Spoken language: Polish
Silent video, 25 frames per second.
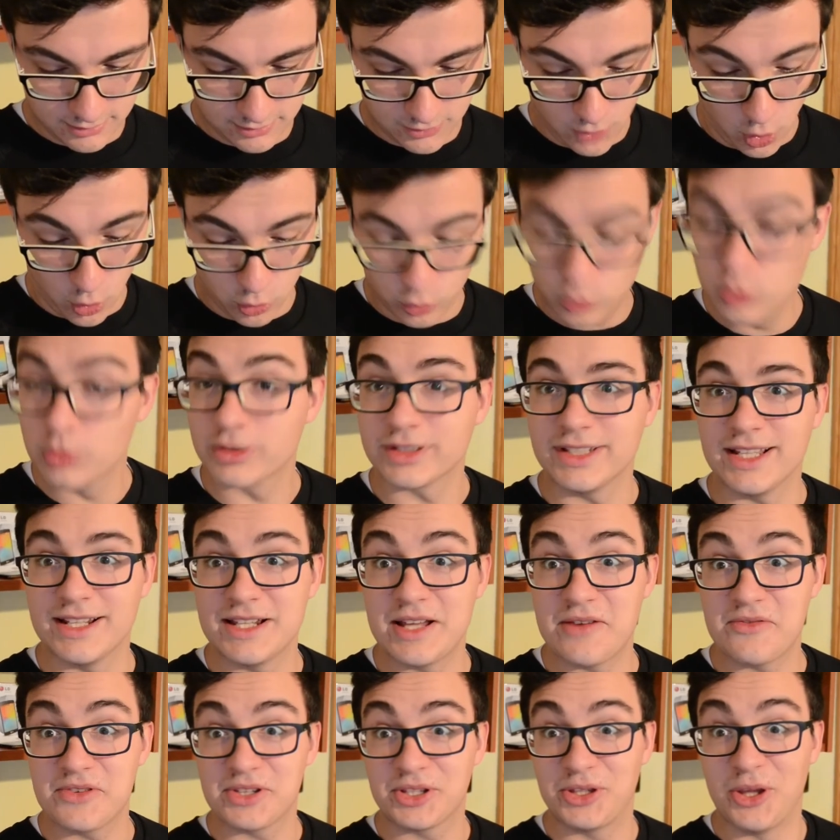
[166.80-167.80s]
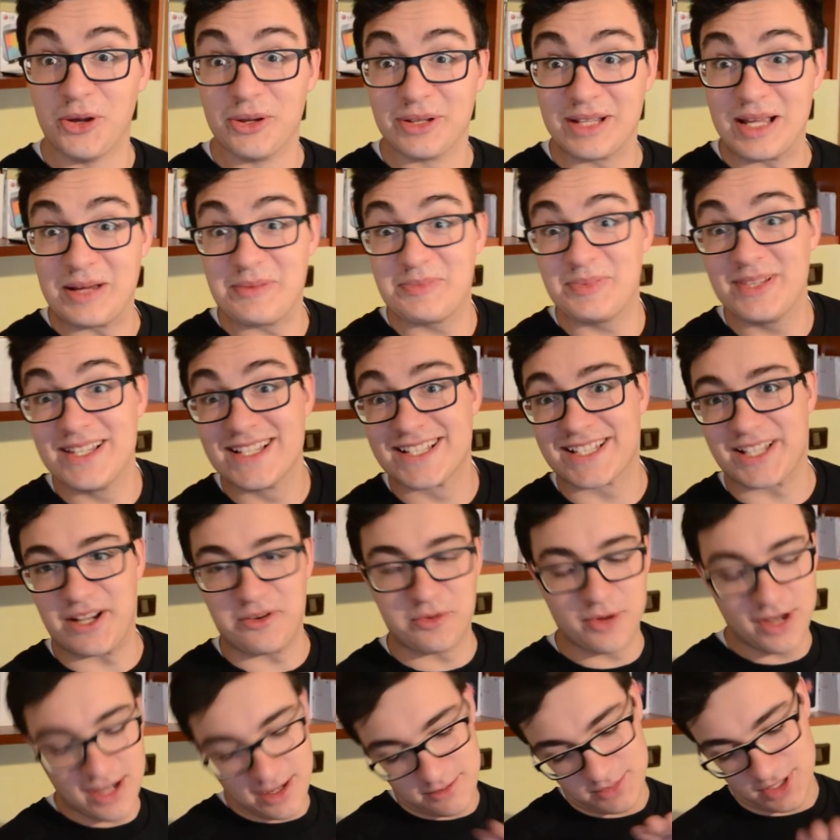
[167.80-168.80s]
O kurde, nawet to
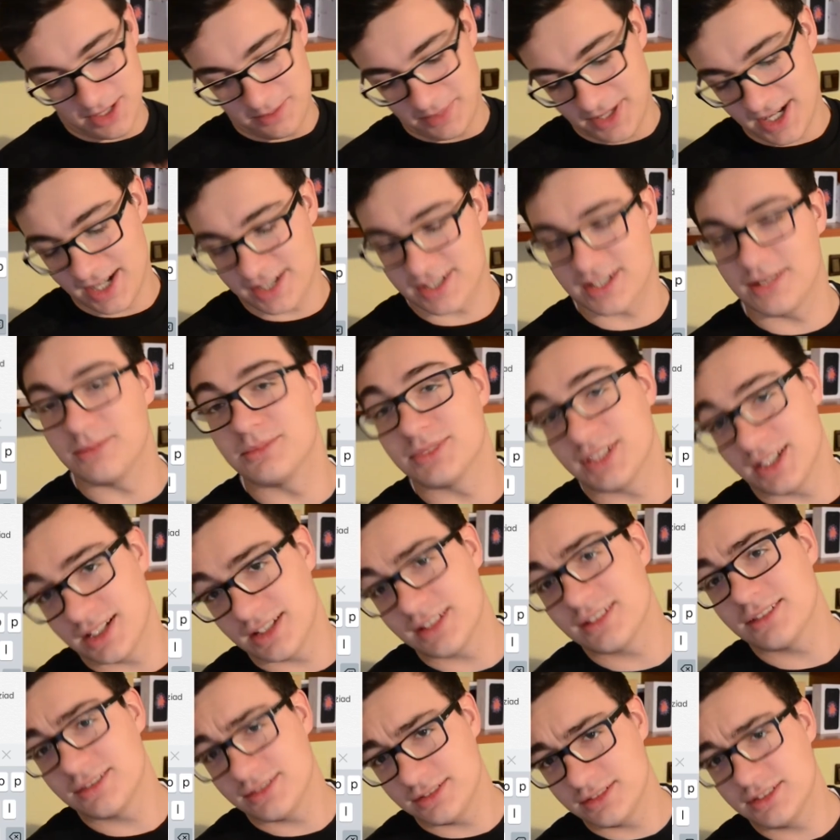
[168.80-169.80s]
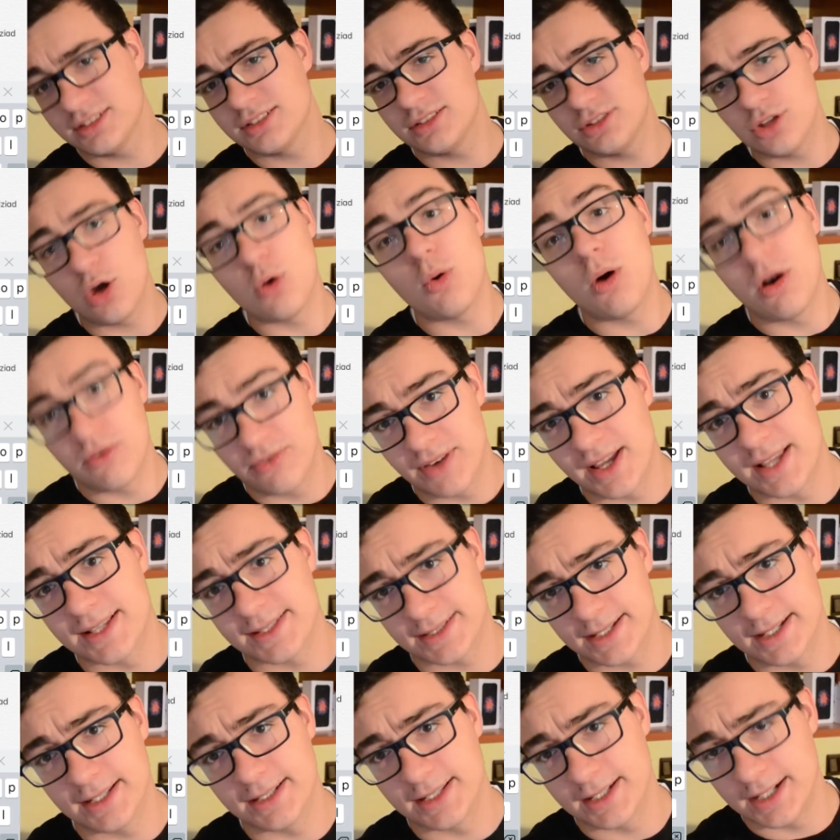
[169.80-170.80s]
napisał. Przepraszam, nie, no
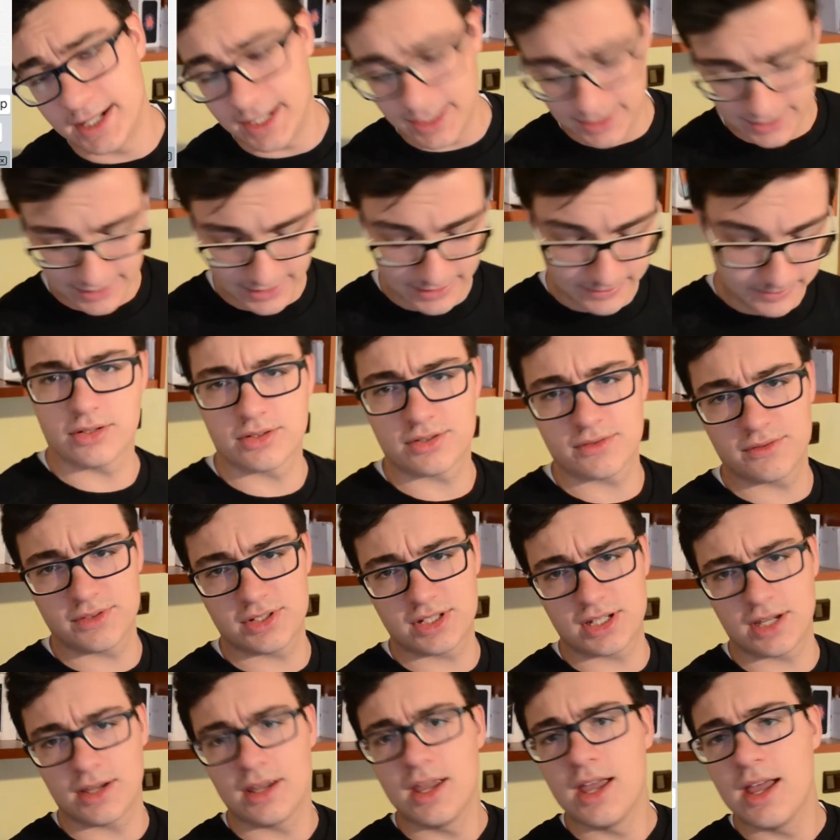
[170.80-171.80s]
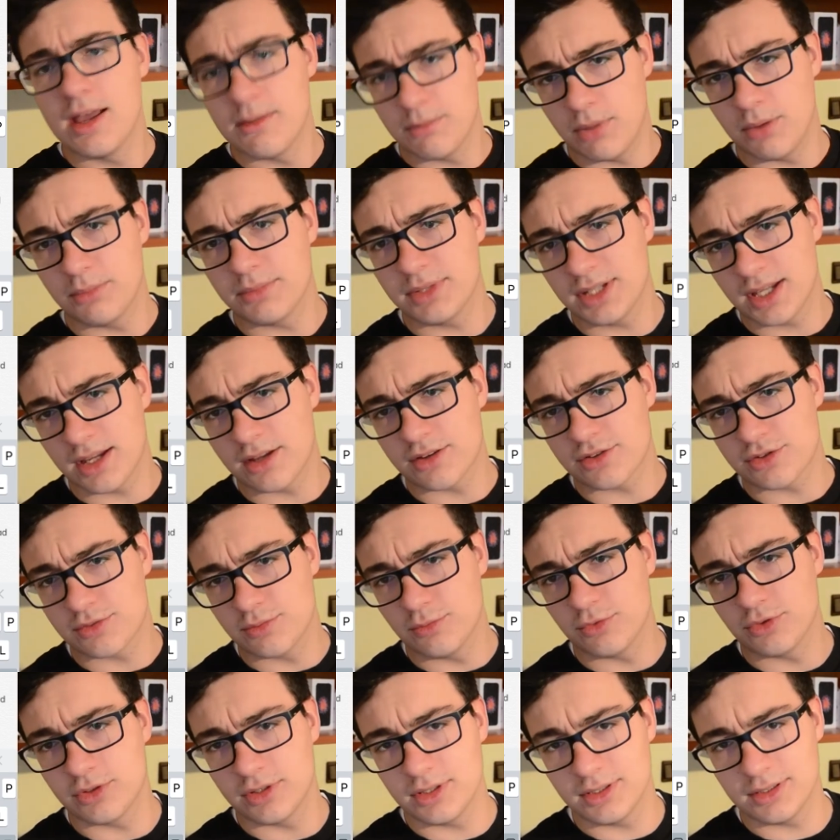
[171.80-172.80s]
offense generalnie. Oczywiście pomijając
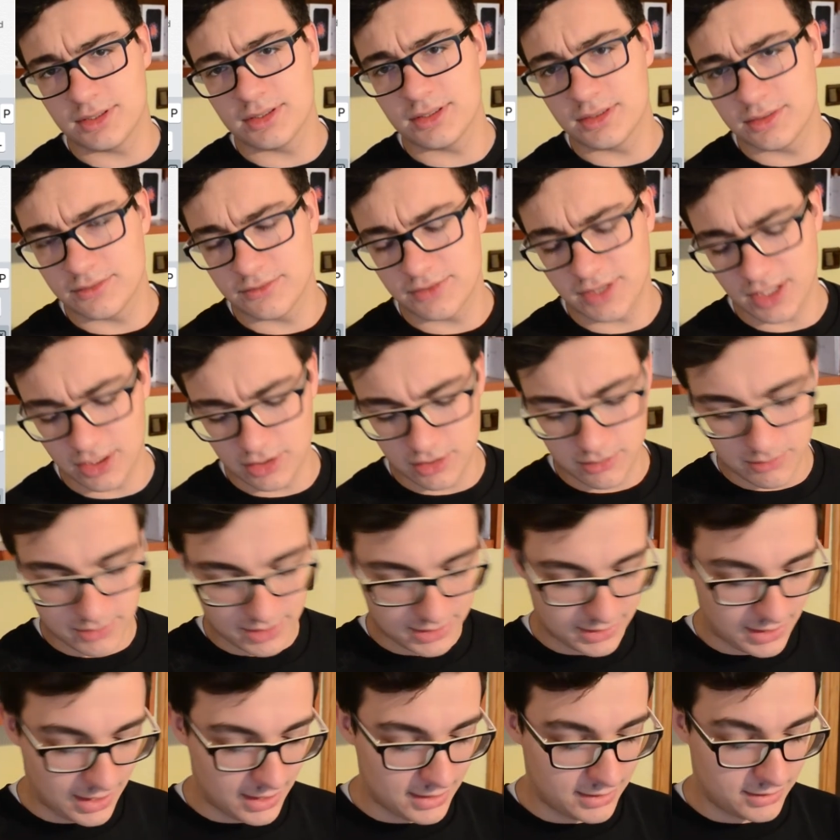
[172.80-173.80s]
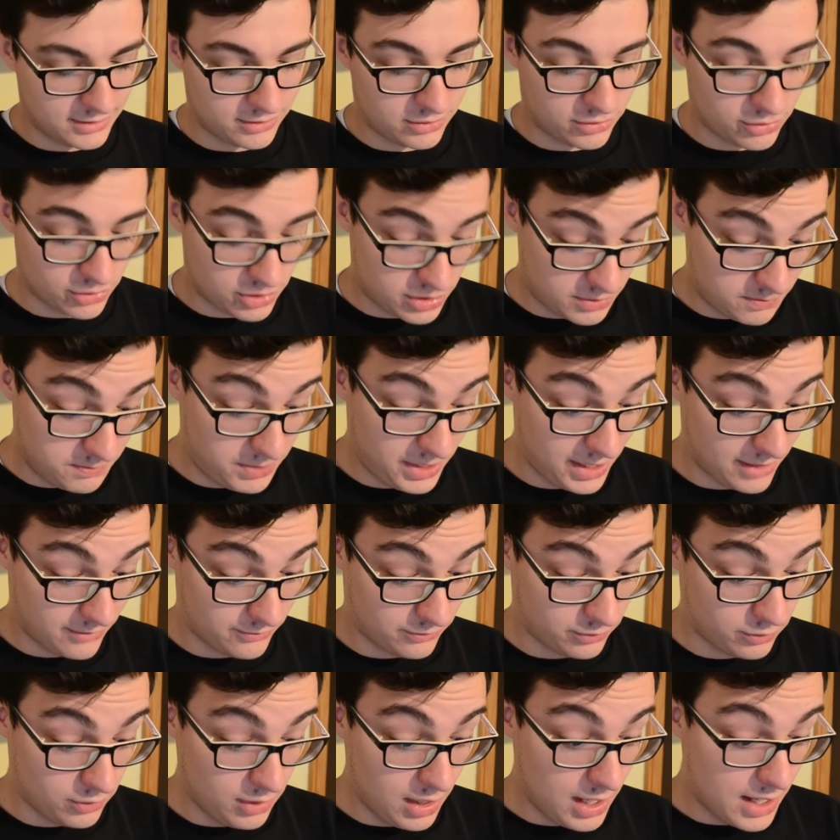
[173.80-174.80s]
mój e, wiadomy talent do
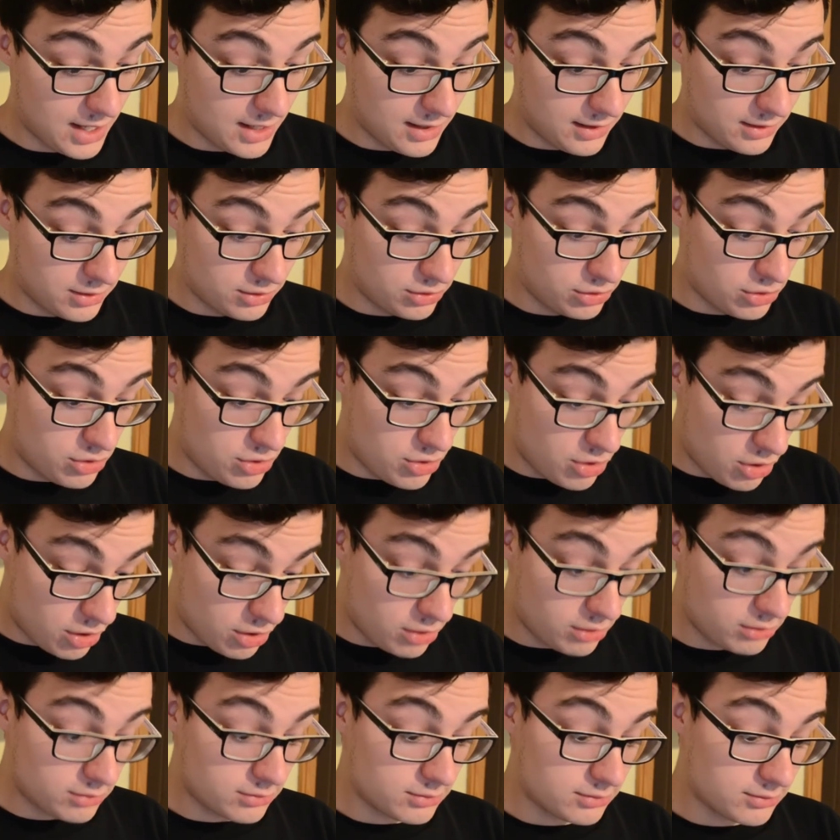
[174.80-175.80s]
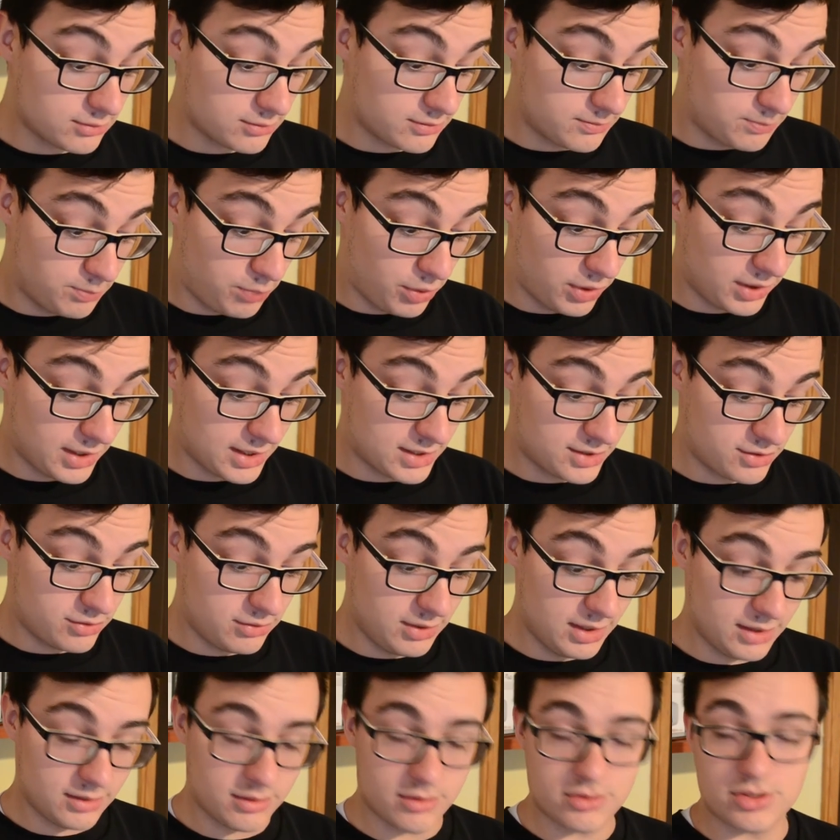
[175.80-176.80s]
śpiewu, no
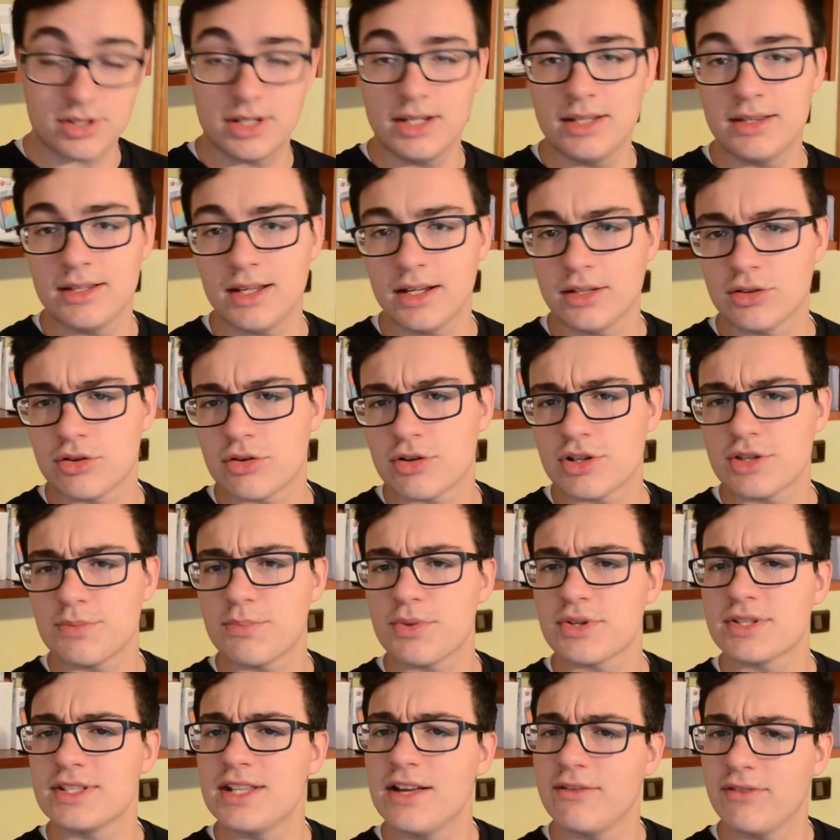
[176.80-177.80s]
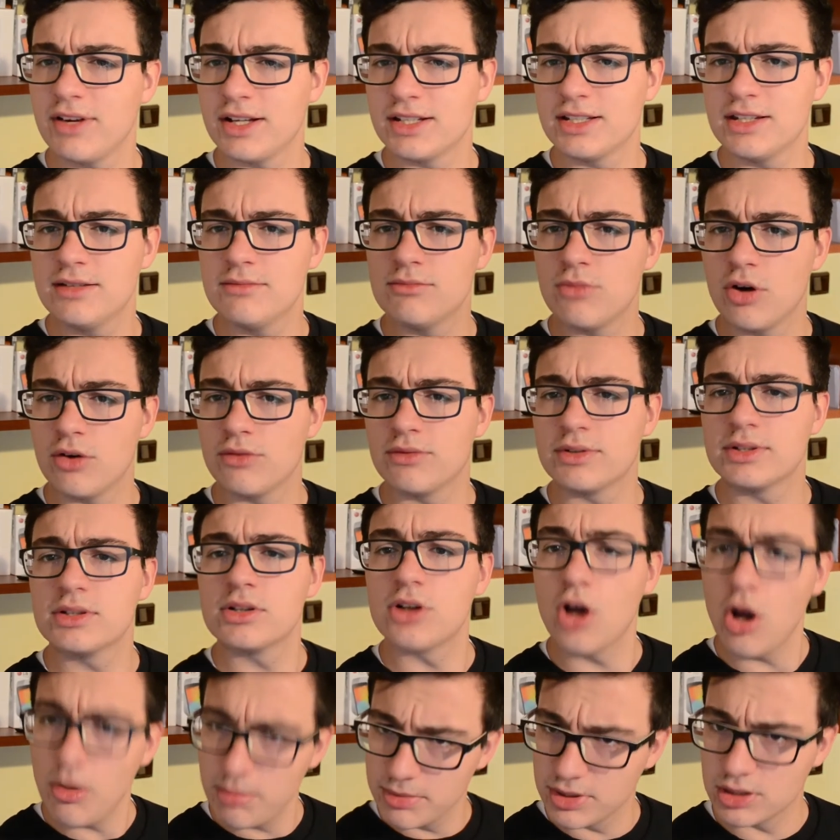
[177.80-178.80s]
pokazuje to, że jednak to rozpoznawanie mowy
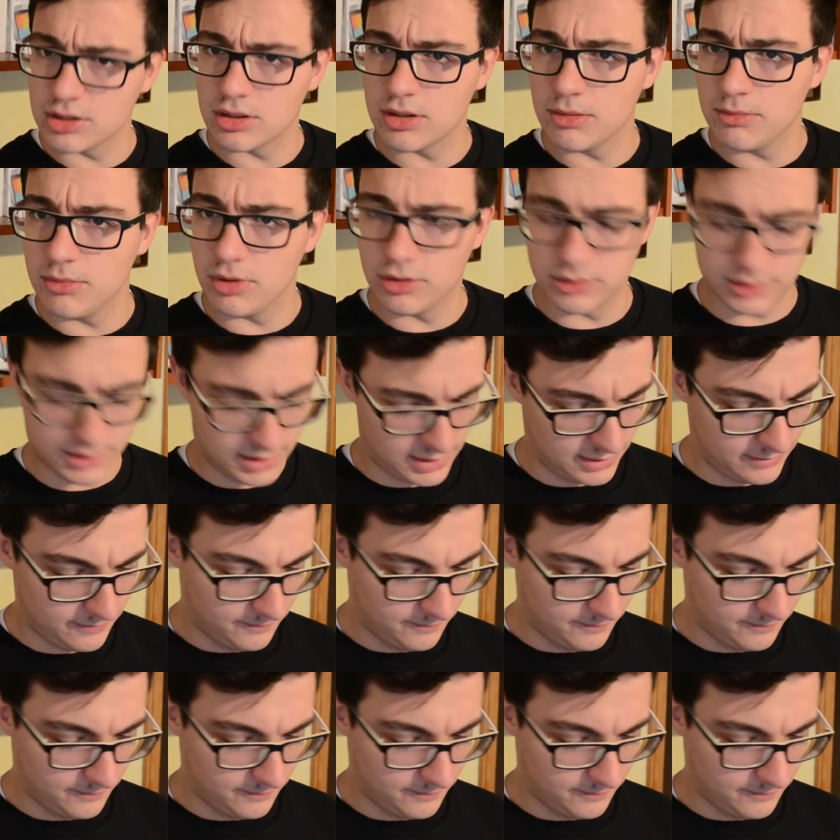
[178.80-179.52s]
robi robotę.